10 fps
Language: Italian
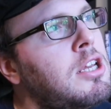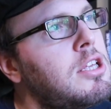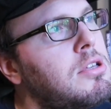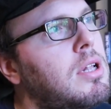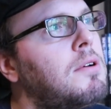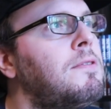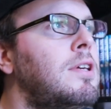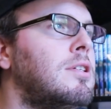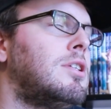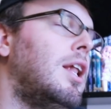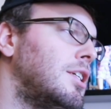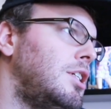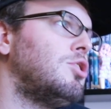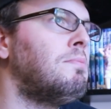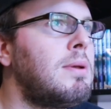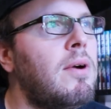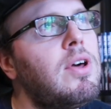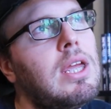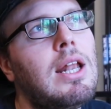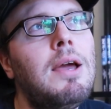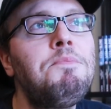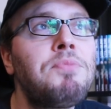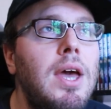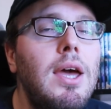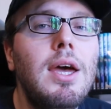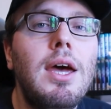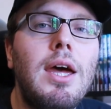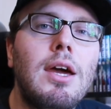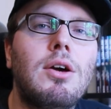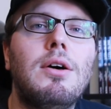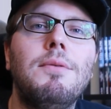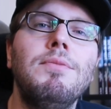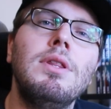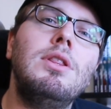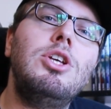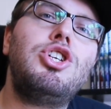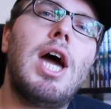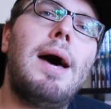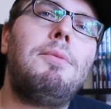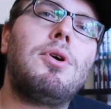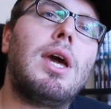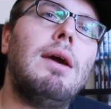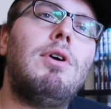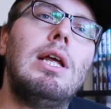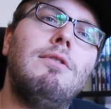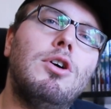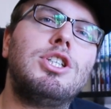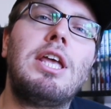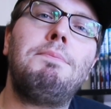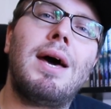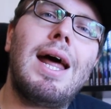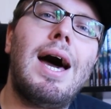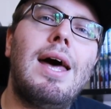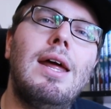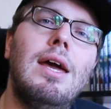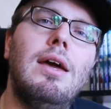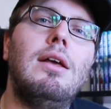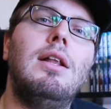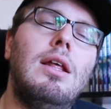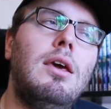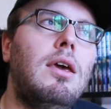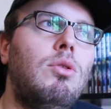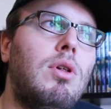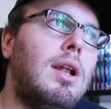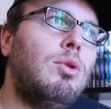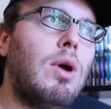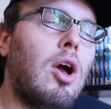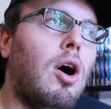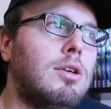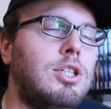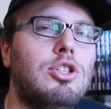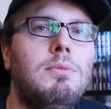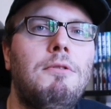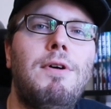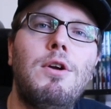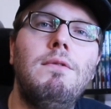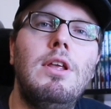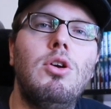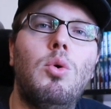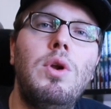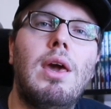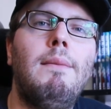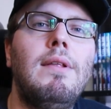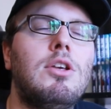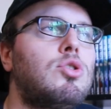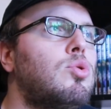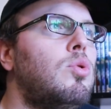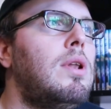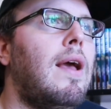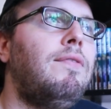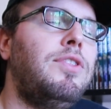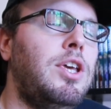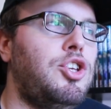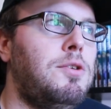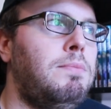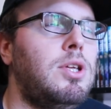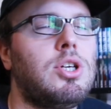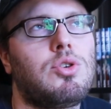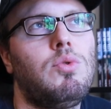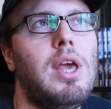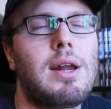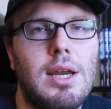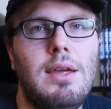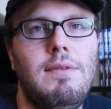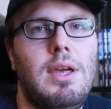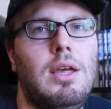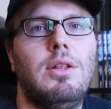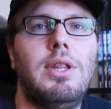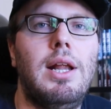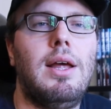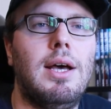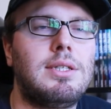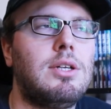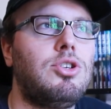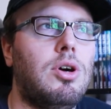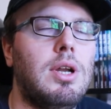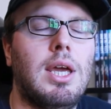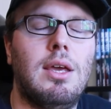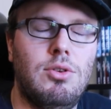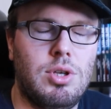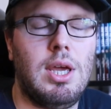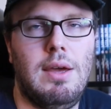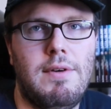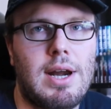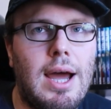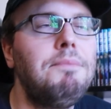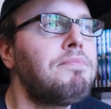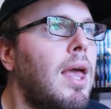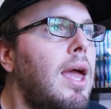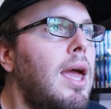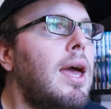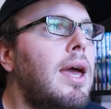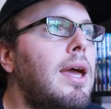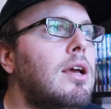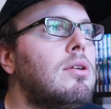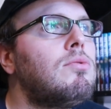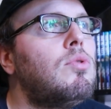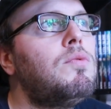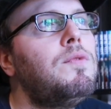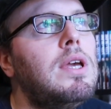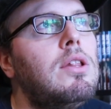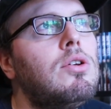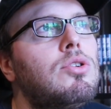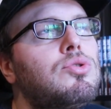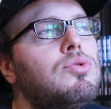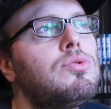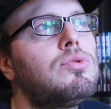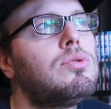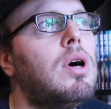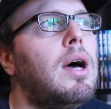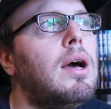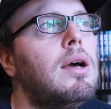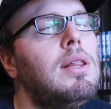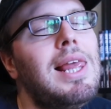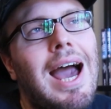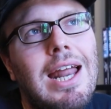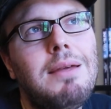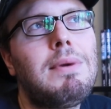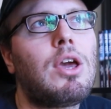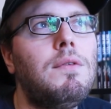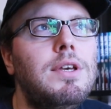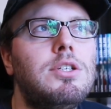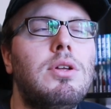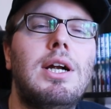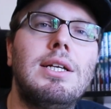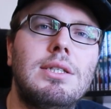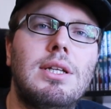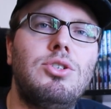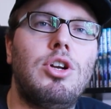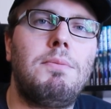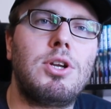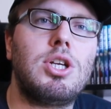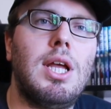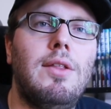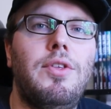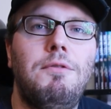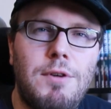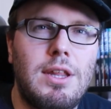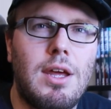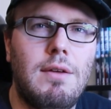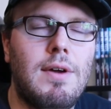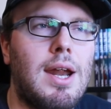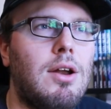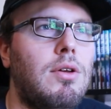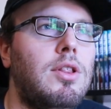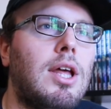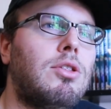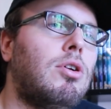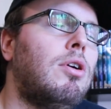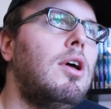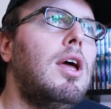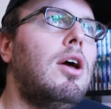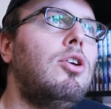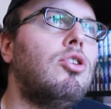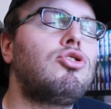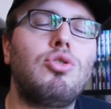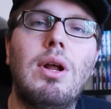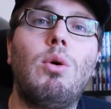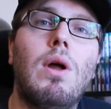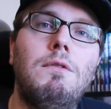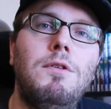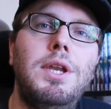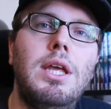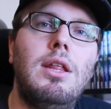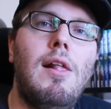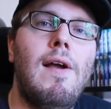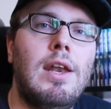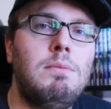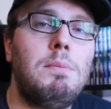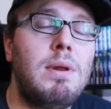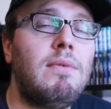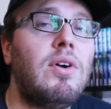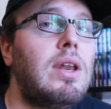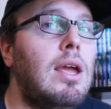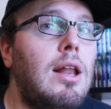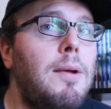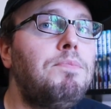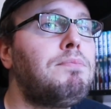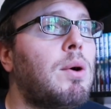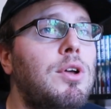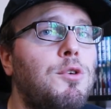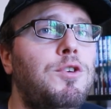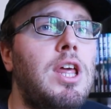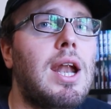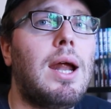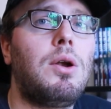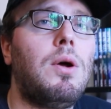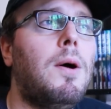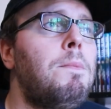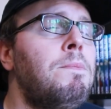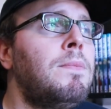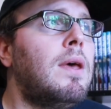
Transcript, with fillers: l'inizio della, della season primaverile, ecco diciamo che volevo separare li, le due cose insomma fare un video unicamente sulle anticipi cioè sugli arrivi della stagione che verrà e un video sugli eh, anime che ho visto nella stagione precedente, infatti arriveranno. Intanto non sono ancora finiti gli anime primaverili, ma quando finiranno,